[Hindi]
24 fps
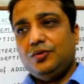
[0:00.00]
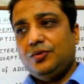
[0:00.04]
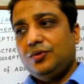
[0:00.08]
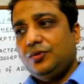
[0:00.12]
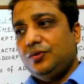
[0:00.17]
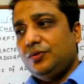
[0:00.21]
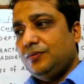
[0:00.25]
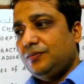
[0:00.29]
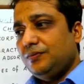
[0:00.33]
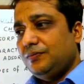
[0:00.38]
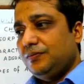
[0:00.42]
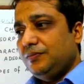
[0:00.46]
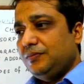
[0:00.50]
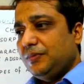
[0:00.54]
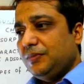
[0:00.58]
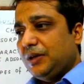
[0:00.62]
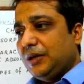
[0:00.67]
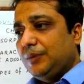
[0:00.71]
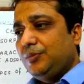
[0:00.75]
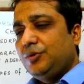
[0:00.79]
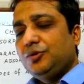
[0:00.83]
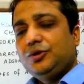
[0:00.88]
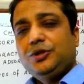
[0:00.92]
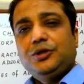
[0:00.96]
तो
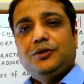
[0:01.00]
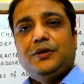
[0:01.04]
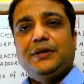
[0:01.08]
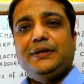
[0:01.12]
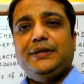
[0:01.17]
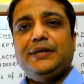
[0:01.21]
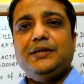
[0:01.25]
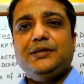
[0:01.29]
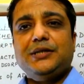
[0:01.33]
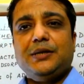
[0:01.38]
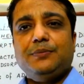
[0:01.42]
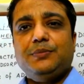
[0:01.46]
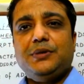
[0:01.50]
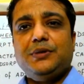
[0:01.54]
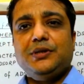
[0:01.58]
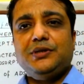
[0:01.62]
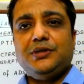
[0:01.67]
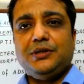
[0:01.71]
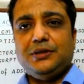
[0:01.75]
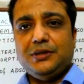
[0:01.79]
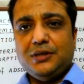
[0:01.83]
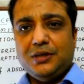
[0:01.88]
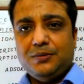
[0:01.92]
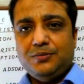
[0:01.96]
हम लोग थियोरेटिकल
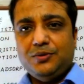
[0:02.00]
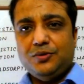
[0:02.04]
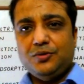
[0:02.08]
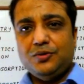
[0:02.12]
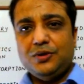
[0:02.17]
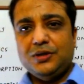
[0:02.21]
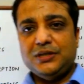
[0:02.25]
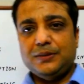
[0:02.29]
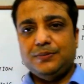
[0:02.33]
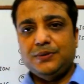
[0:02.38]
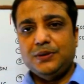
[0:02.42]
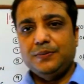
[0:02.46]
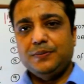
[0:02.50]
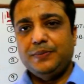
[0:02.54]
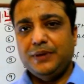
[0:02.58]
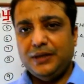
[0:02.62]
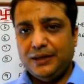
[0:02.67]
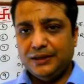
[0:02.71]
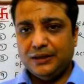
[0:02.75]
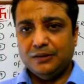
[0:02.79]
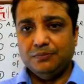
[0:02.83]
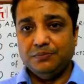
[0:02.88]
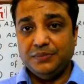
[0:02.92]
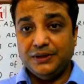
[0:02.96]
चैप्टर जितना भी होगा सबसे
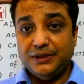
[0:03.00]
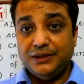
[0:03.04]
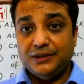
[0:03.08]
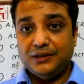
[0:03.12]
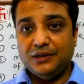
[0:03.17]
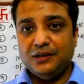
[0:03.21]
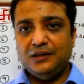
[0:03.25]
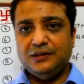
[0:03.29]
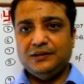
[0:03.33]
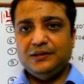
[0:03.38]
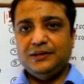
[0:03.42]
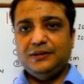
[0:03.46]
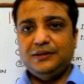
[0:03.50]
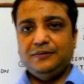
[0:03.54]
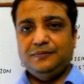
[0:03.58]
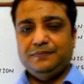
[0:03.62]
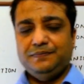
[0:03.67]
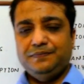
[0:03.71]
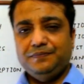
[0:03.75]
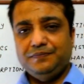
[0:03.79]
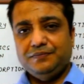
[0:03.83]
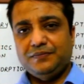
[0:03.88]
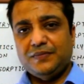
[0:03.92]
पहले कंप्लीट कर लेते हैं